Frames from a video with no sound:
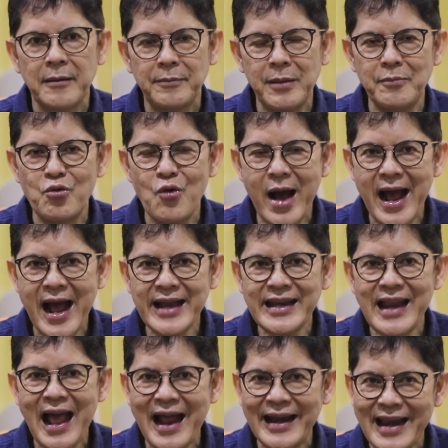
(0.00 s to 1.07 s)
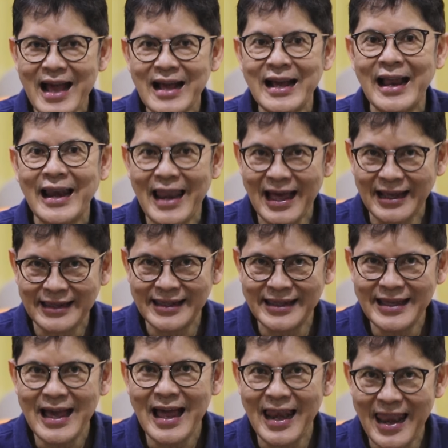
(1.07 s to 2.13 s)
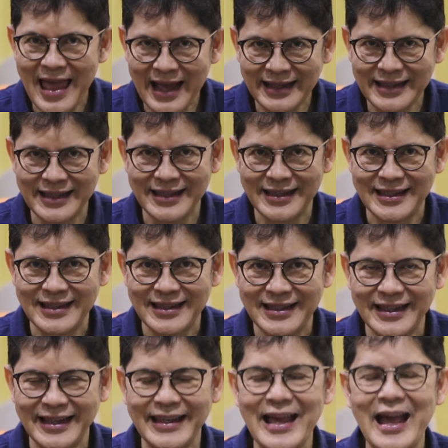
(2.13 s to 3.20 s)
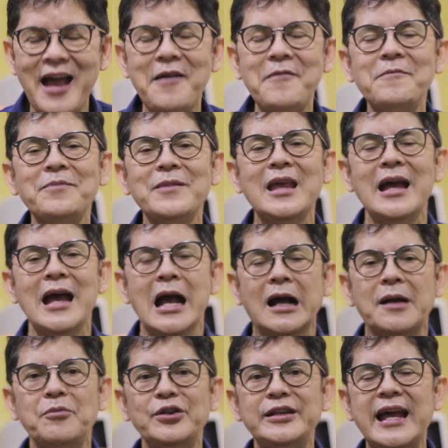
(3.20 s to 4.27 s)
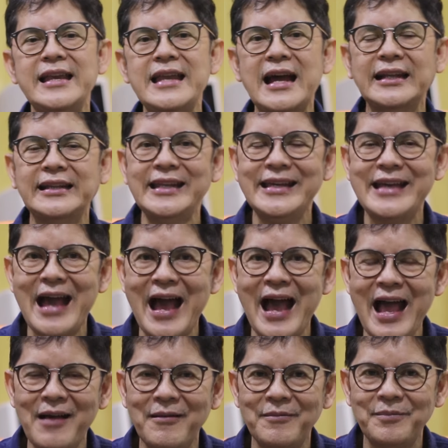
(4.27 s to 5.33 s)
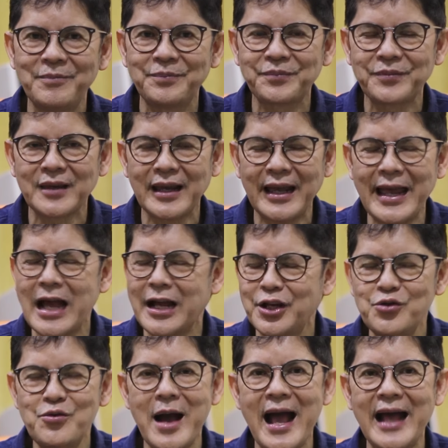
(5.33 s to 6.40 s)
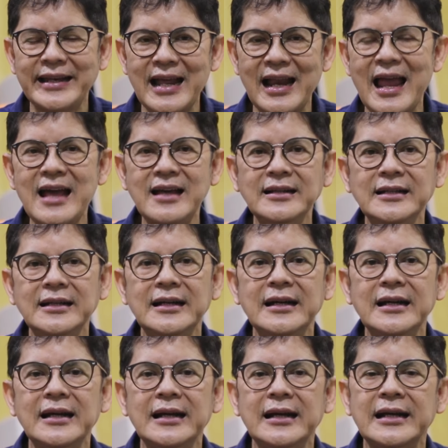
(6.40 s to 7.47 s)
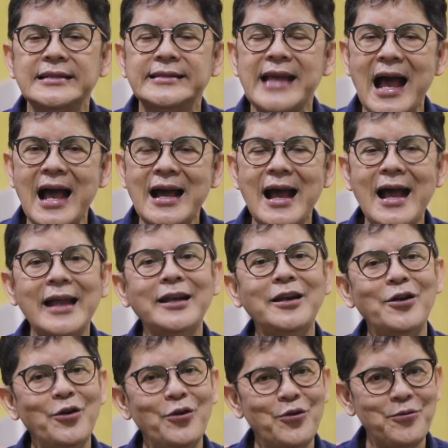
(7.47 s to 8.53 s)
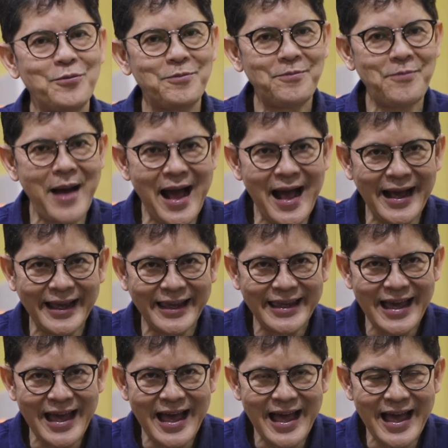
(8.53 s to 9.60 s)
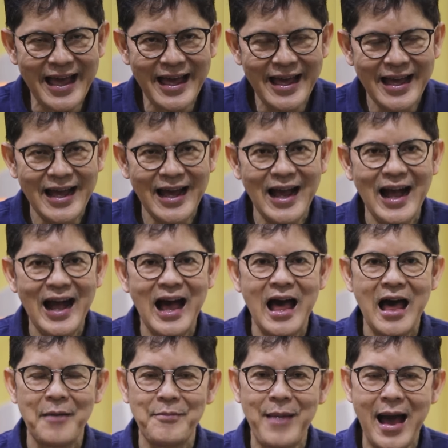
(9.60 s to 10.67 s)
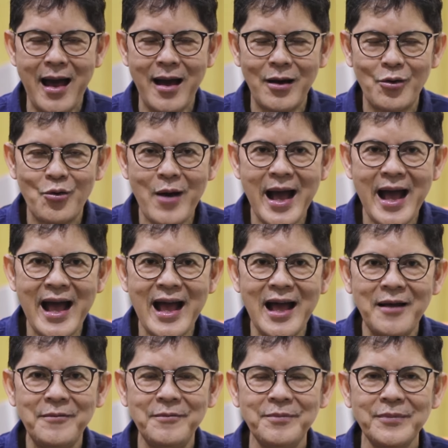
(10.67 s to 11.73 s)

pembuahan anak laki-laki. Ya. Kemudian yang ketiga, eh, yang kedua adalah jangan lupa ya bahwa